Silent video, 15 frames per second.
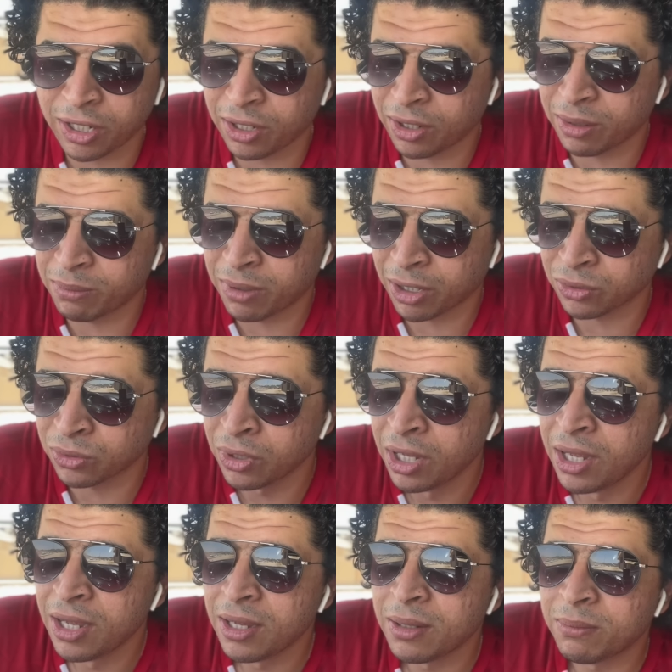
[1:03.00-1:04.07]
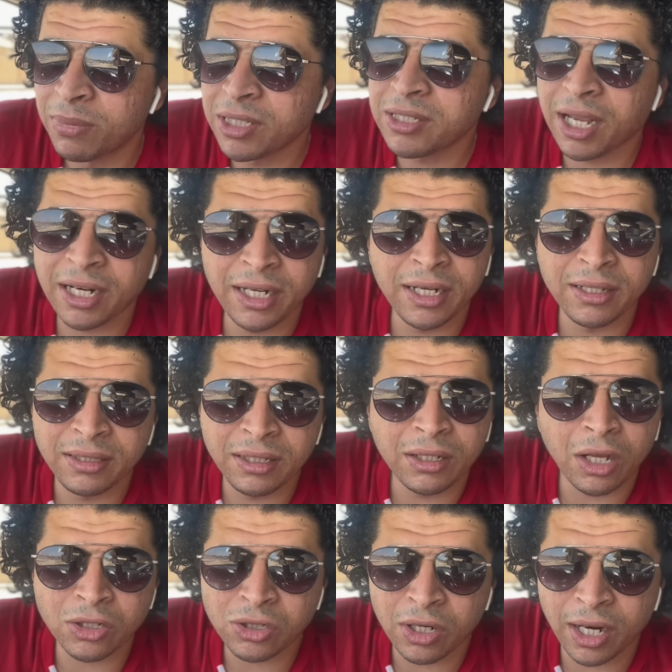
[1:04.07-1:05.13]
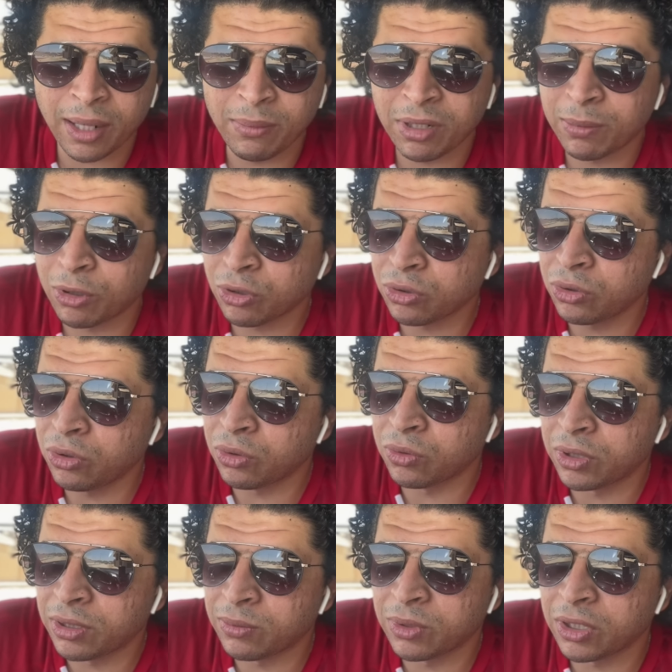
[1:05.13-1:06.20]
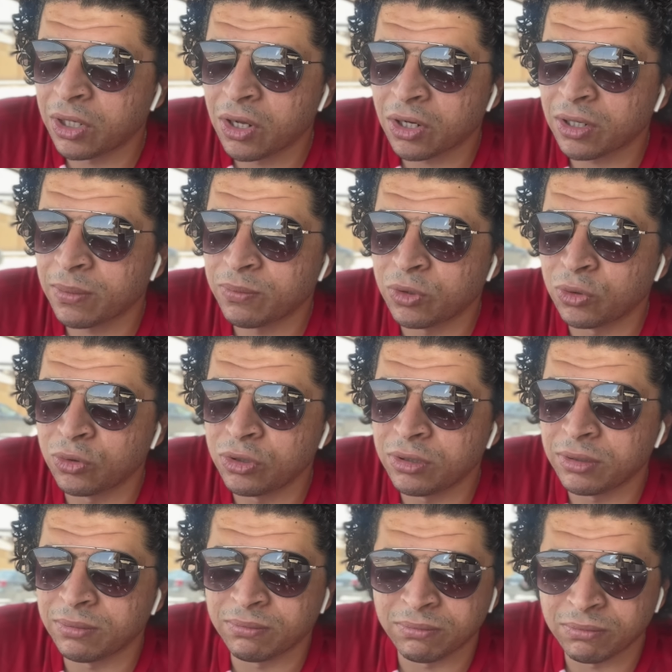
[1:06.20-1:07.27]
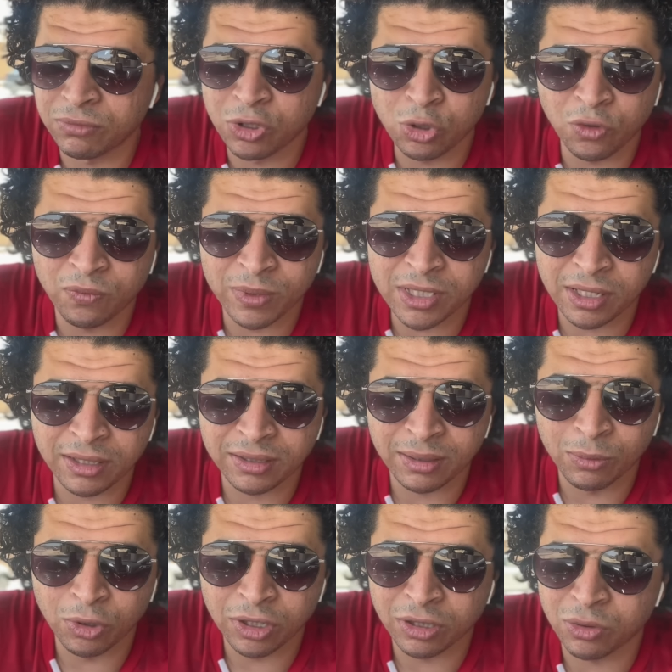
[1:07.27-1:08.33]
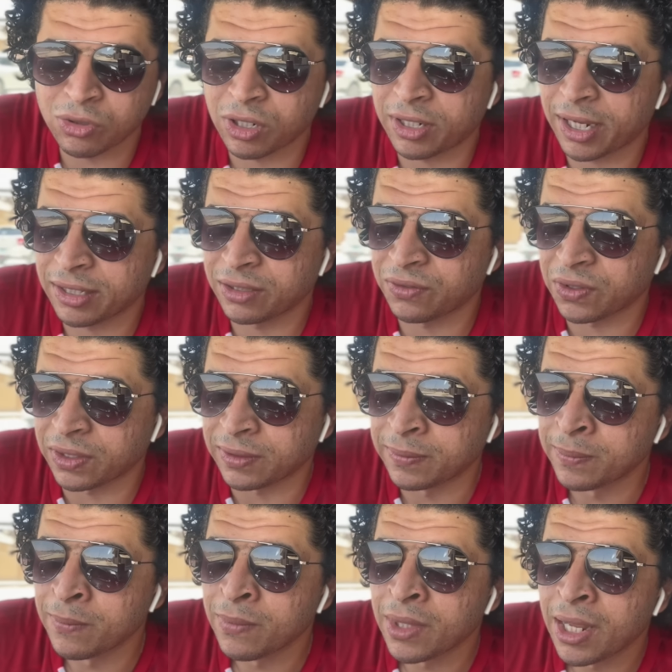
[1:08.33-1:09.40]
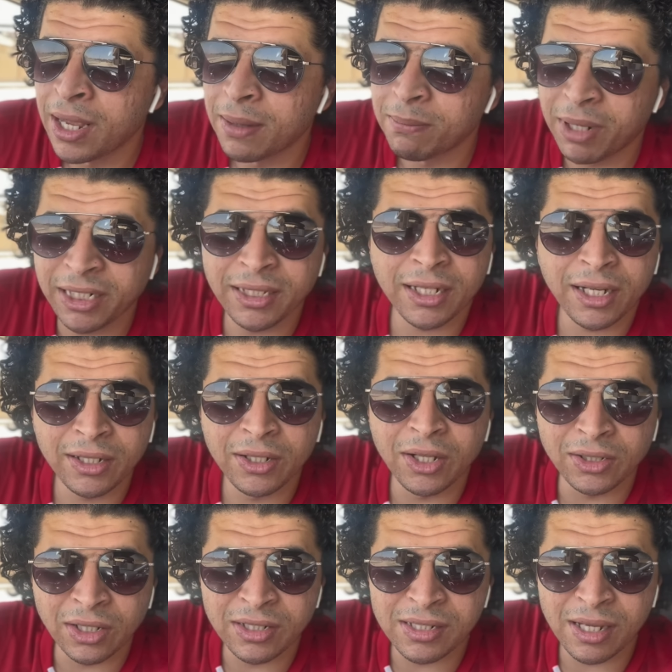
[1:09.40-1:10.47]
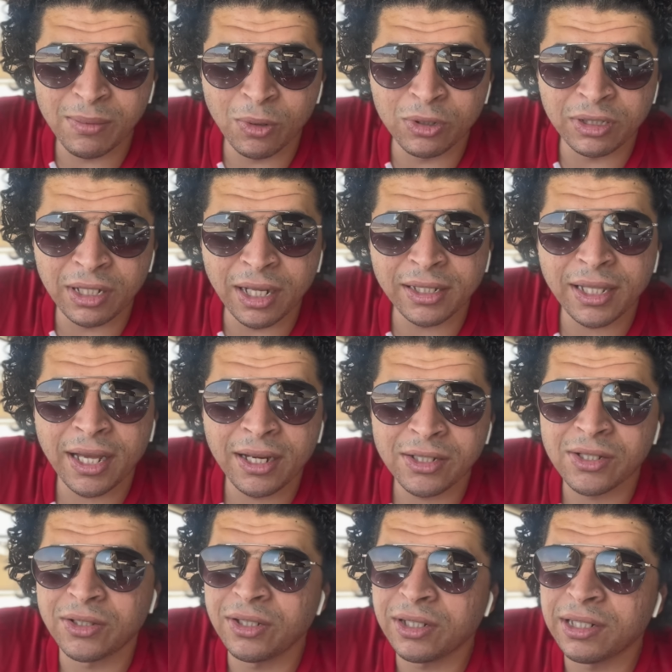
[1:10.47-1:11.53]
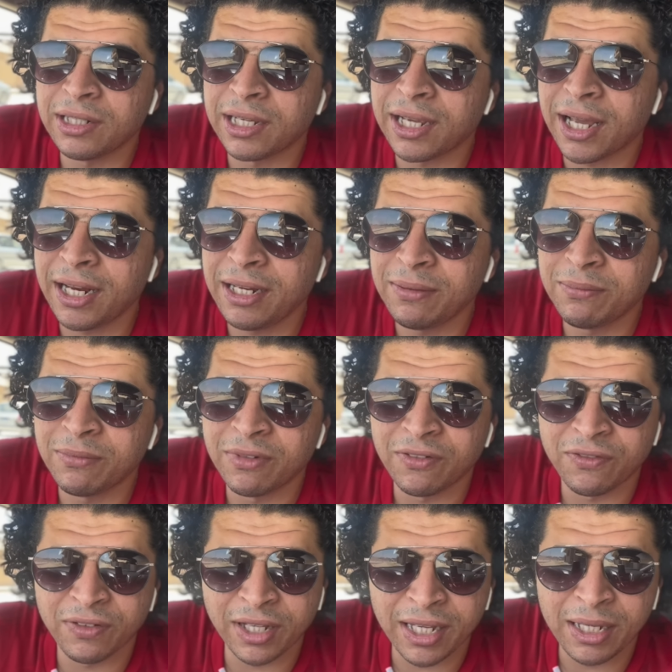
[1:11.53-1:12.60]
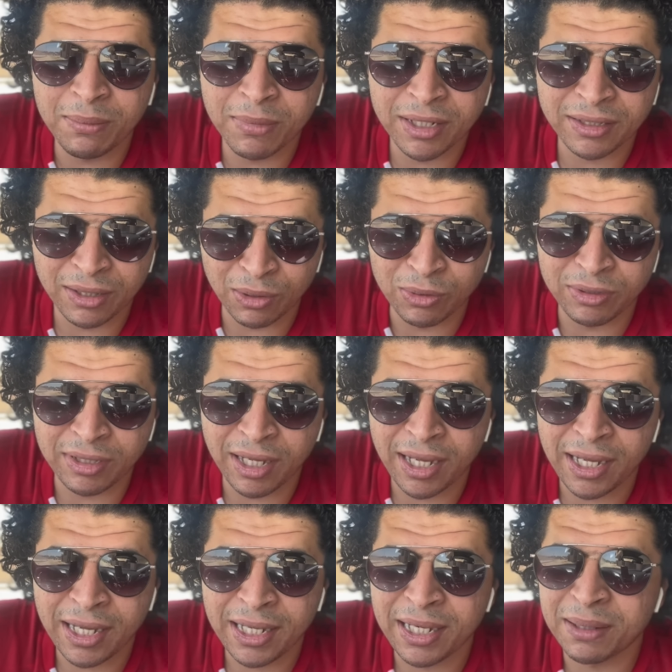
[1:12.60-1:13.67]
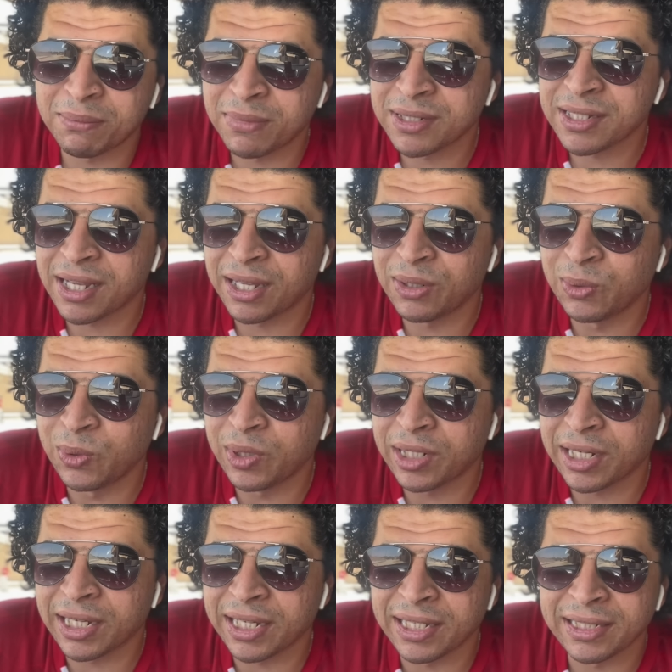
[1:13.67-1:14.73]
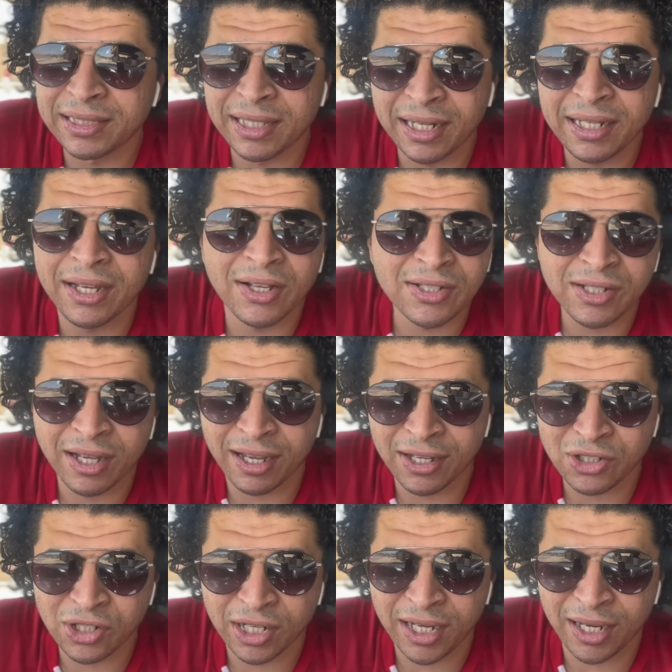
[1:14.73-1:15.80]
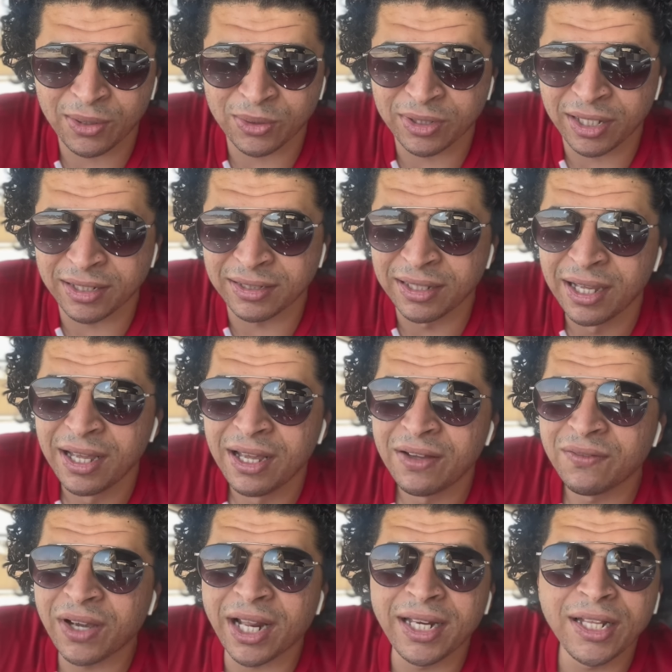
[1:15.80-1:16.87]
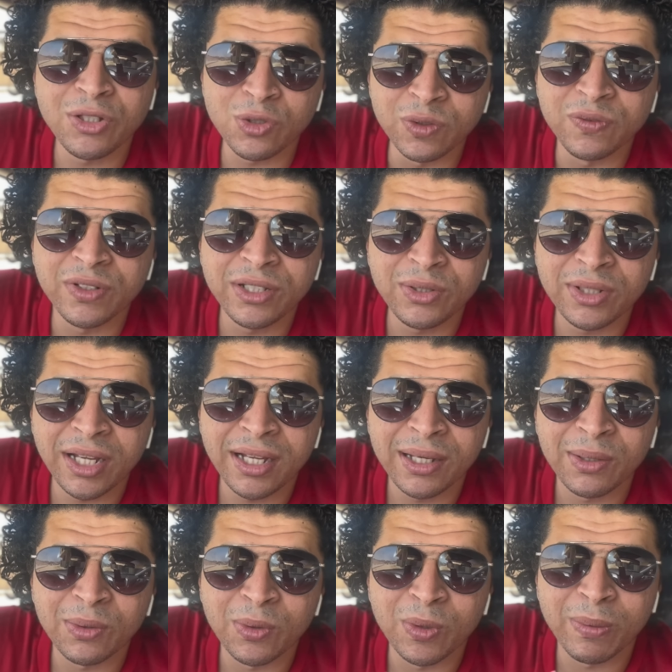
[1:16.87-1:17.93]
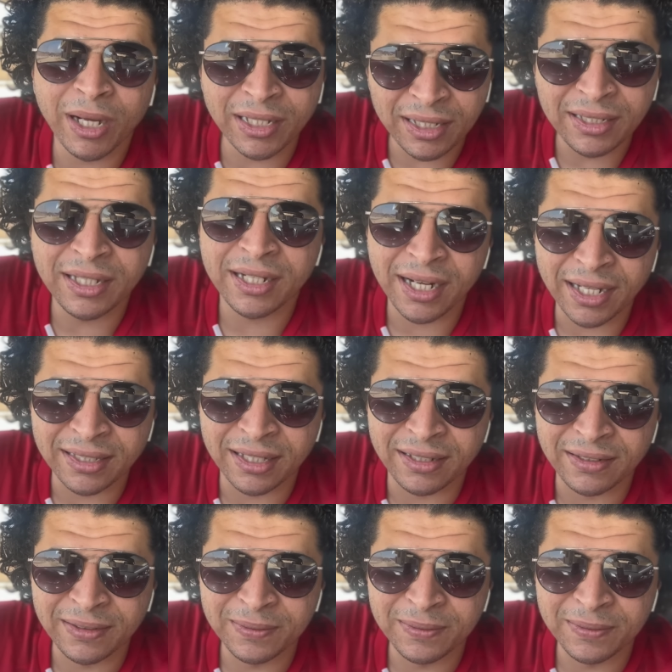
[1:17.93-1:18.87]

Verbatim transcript: علاقه ببعضه بس خلينا نديك ال10 كامله برده ونجرب نقول نشوف مثلا انت ممكن توصل لحد فين بعيدا عن اللقطه دي زي ما قلت لك تعالى صديقي نتكلم في كلمه انت قلتها لما سالوك انت ليه اصلا جاي تشجع الوداد فخلينا نشوف الفيديو ده وبعدين نرجع تاني